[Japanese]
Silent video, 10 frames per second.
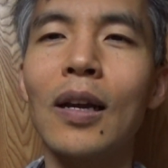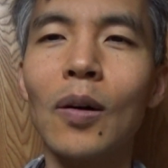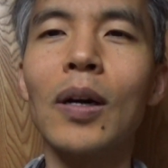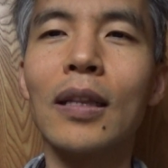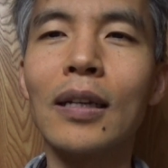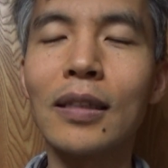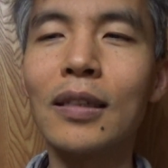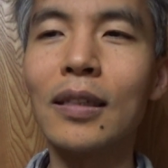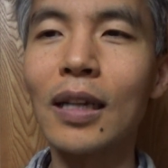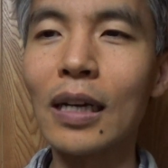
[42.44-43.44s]
お
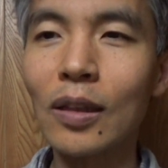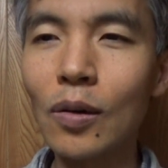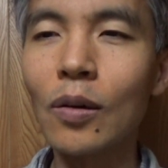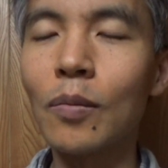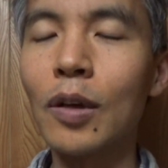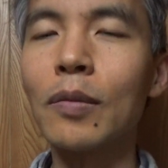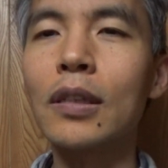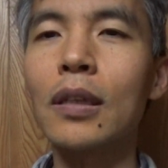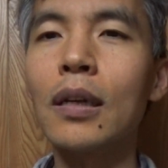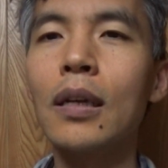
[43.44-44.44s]
話ししたいと思いま
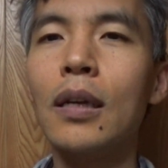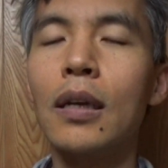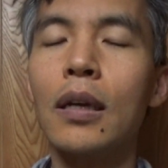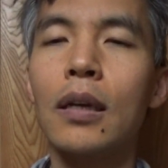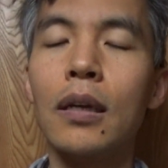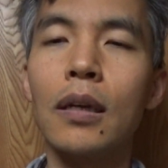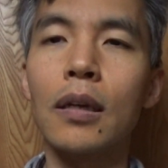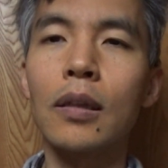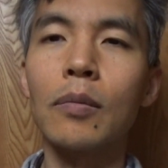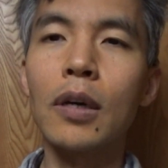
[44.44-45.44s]
すね。
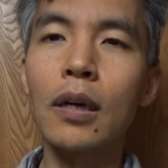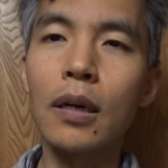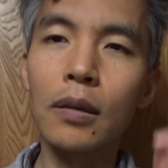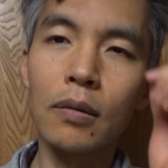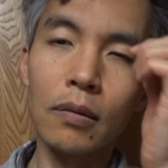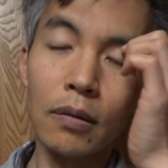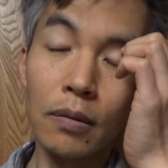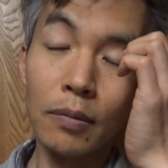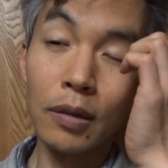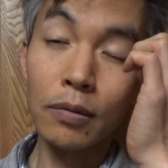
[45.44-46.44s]
えーとまああ
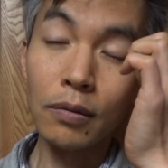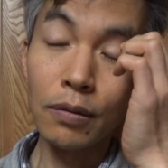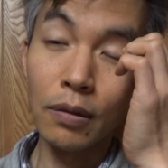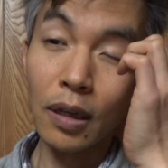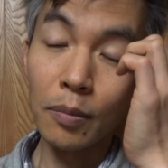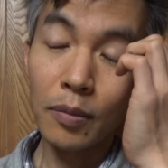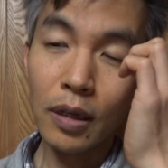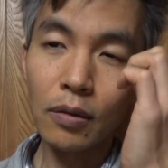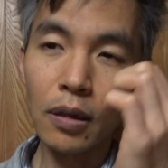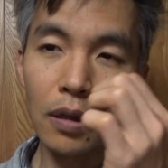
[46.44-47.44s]
のまあ、夫婦円
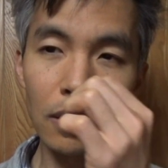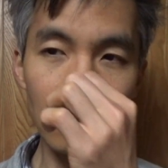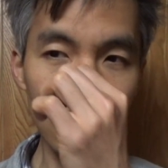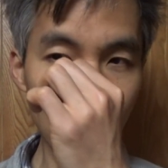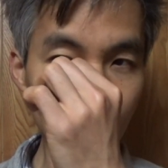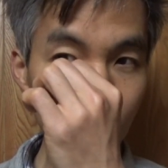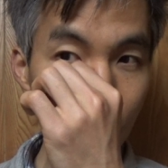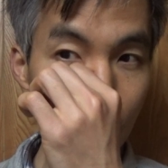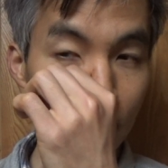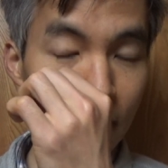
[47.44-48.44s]
満の秘訣っていう
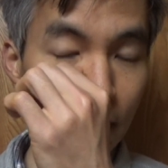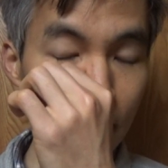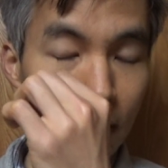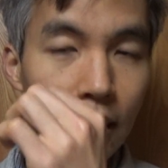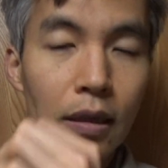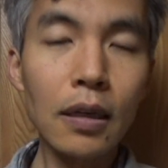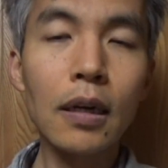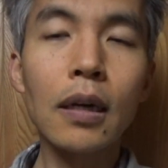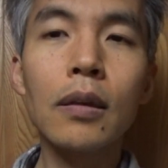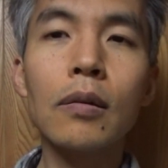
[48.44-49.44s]
のはなかな
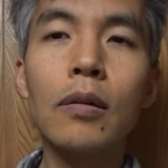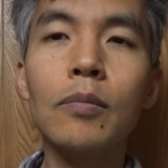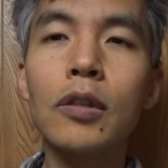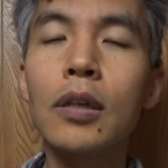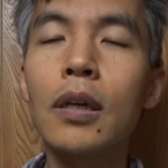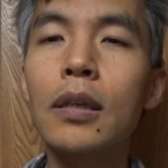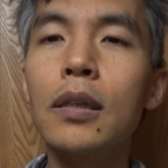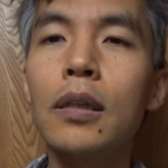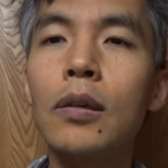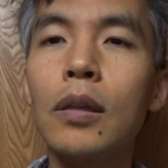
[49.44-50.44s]
かあの難
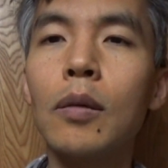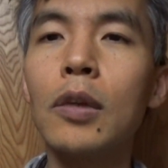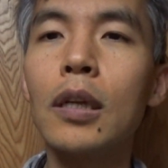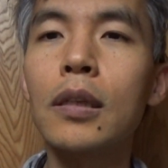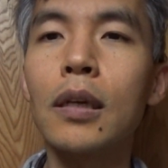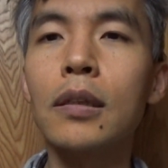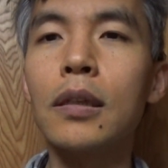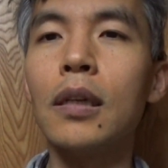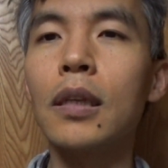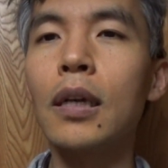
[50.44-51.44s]
しいので皆さん
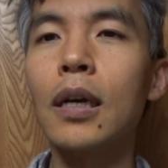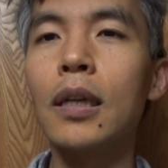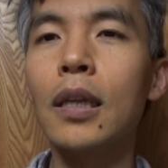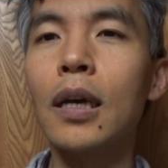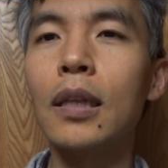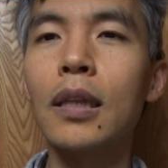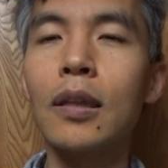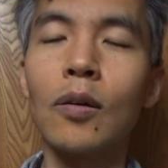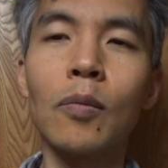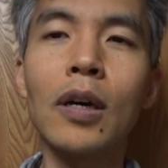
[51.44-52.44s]
知りたいな
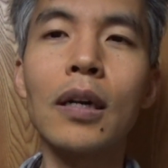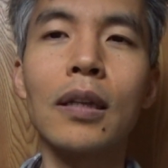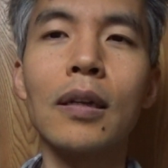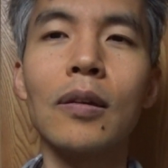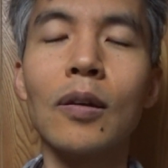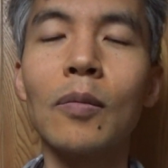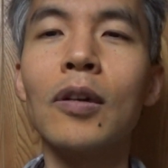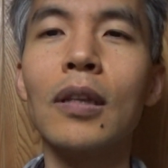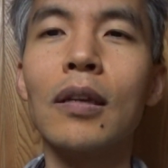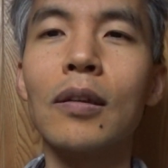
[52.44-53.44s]
と思われてると
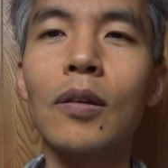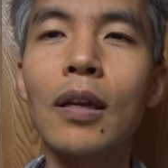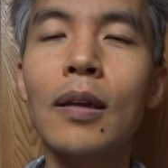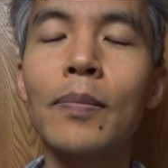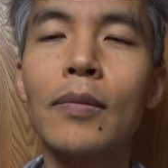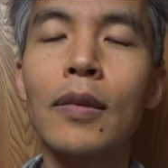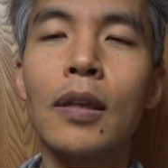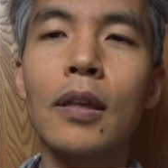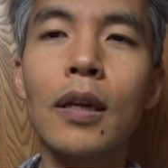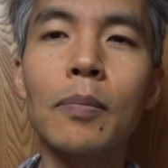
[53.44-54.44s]
思うんですよね。
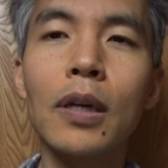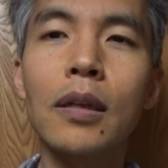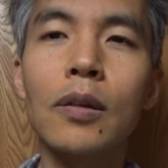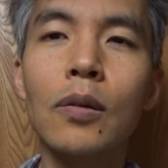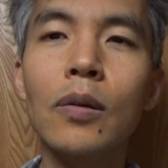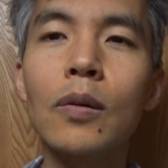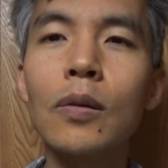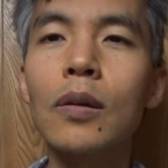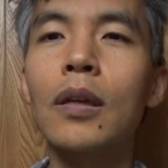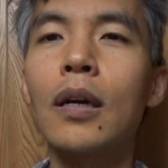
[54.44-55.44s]
でやっぱりそういう
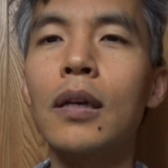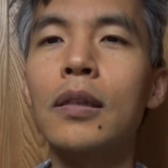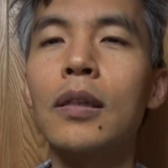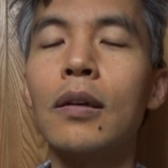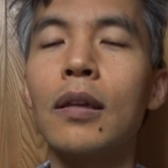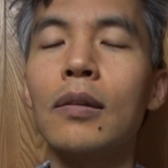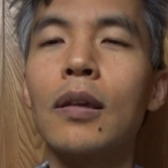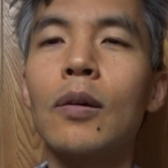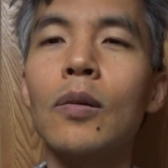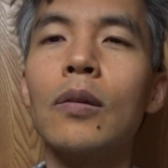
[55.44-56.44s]
ことに関してはです
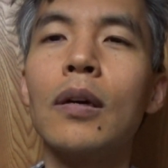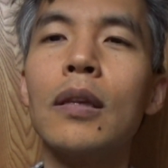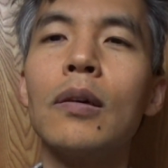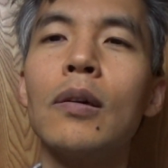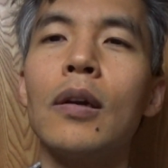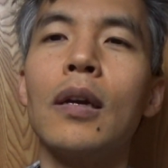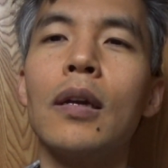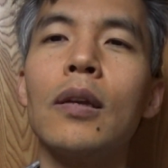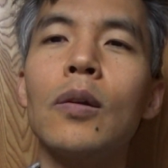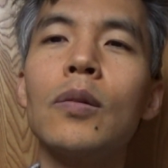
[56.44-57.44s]
ねこのあの
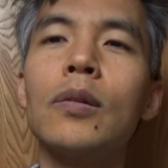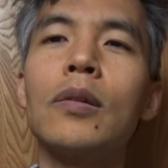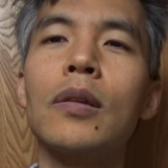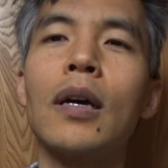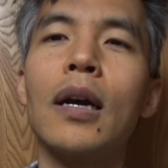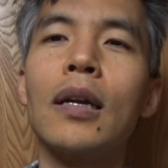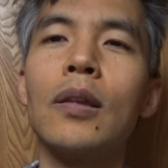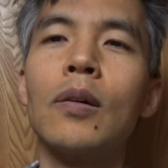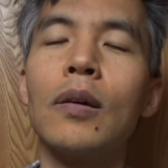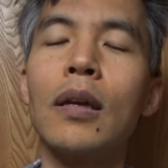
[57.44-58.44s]
40代
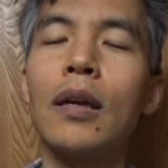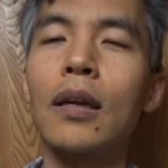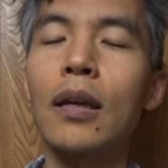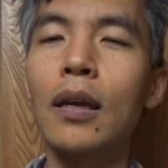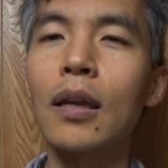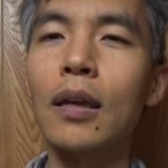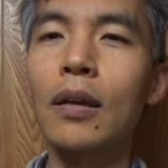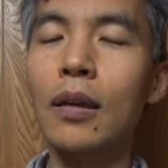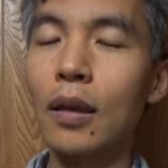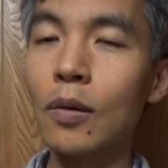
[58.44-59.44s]
の、えー、
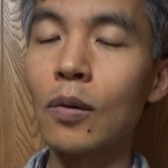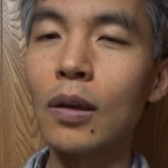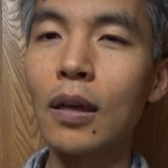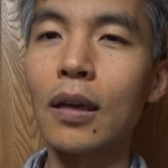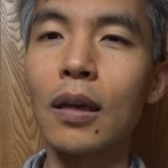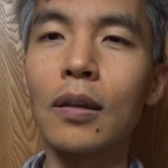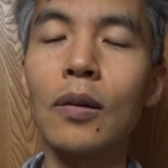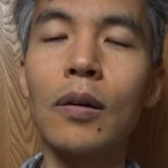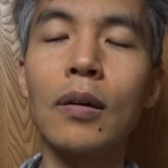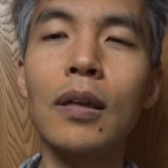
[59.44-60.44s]
結婚経験
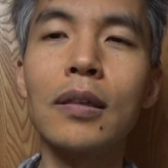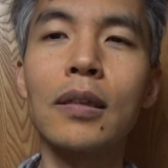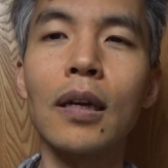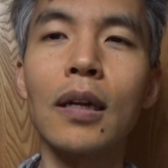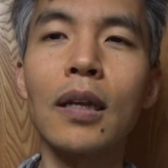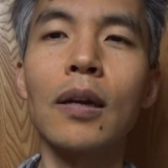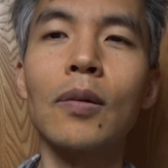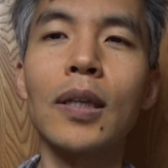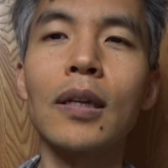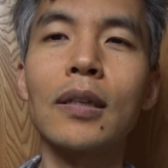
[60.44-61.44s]
の一切ない
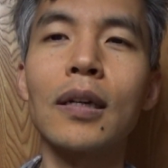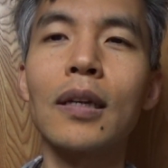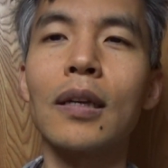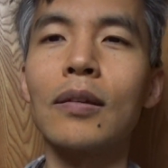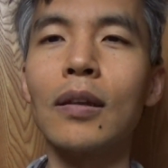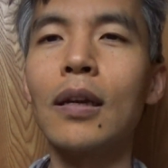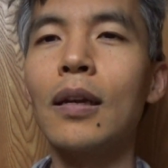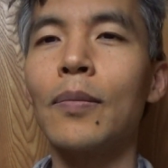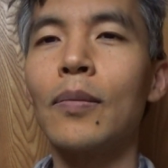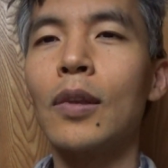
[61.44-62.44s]
私がです
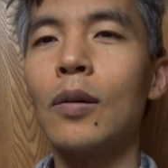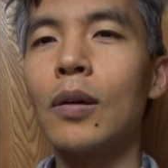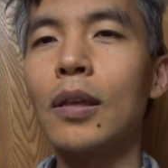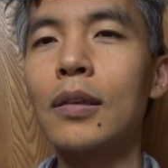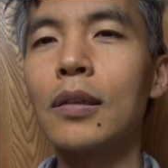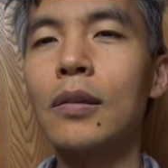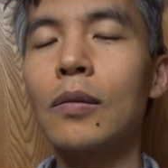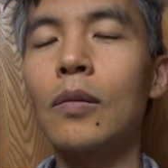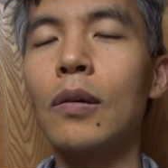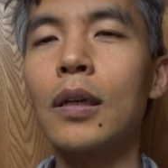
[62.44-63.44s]
ねお話しす
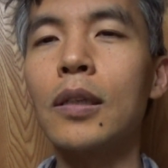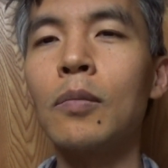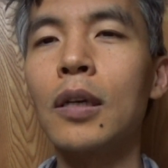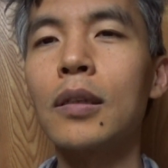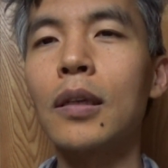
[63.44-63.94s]
るのが一番